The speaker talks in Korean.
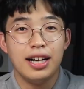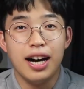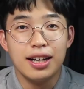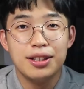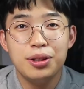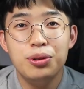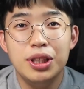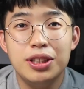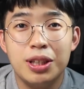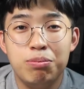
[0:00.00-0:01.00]
아 그리고
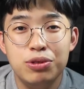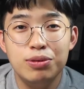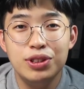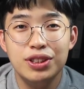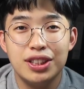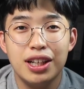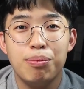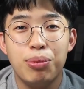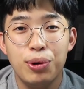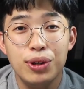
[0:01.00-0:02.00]
이 제품은 제가
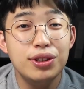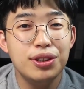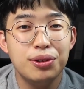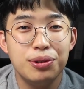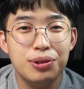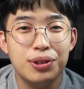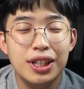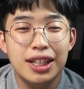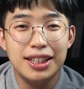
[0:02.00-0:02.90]
보여드리고